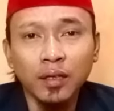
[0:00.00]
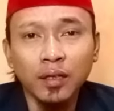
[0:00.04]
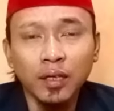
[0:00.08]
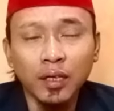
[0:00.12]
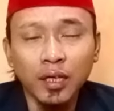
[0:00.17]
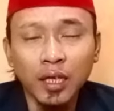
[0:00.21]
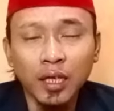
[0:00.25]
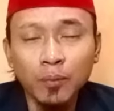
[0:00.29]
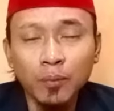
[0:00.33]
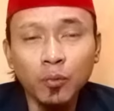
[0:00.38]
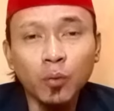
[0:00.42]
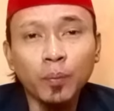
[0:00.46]

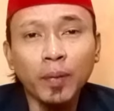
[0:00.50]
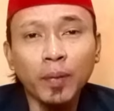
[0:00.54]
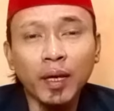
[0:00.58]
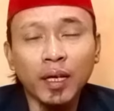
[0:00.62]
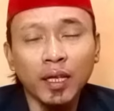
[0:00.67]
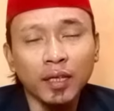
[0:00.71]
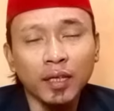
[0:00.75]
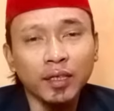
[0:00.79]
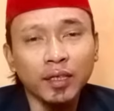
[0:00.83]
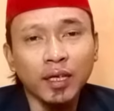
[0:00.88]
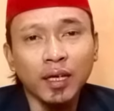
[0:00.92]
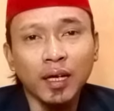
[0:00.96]
ilmu
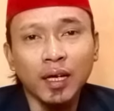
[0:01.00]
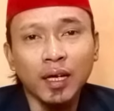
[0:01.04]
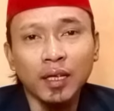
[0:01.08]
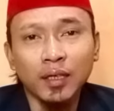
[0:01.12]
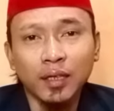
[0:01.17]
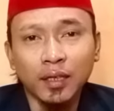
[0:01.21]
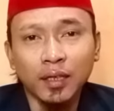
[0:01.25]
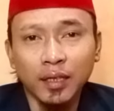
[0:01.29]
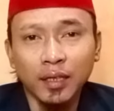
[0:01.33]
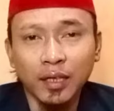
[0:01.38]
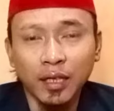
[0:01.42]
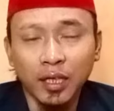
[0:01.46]
pelet yang
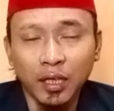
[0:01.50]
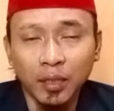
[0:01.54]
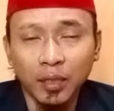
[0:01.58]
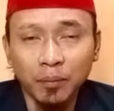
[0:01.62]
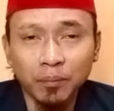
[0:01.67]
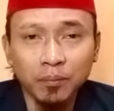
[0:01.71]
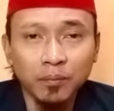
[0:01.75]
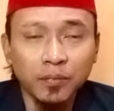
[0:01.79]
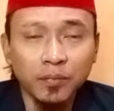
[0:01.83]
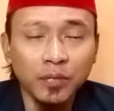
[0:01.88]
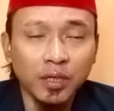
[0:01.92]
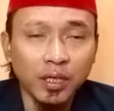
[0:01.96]
Anda
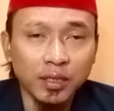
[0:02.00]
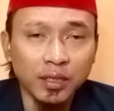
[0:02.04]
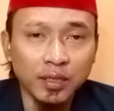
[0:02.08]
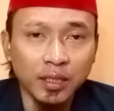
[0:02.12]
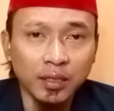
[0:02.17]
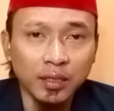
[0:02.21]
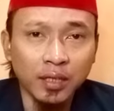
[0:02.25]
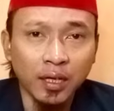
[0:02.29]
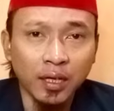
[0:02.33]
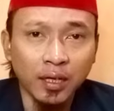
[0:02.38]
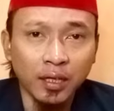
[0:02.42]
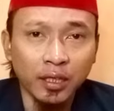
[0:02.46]
kirim ke si
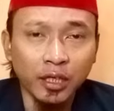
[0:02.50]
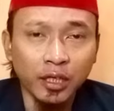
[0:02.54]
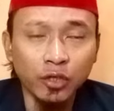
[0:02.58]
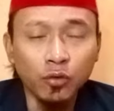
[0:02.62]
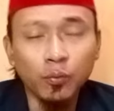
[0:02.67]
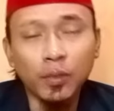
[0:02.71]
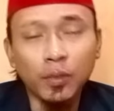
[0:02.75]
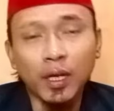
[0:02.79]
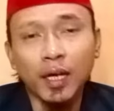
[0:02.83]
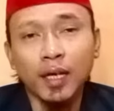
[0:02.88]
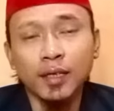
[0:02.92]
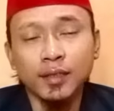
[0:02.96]
target itu
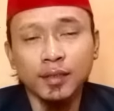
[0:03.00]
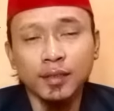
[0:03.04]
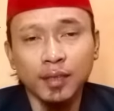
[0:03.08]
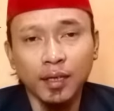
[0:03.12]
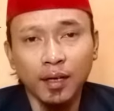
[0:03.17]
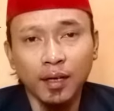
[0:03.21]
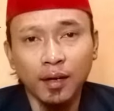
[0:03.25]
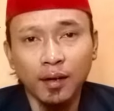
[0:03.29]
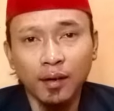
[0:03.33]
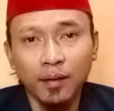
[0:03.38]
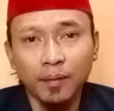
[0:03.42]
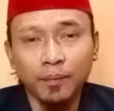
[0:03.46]
berhasil.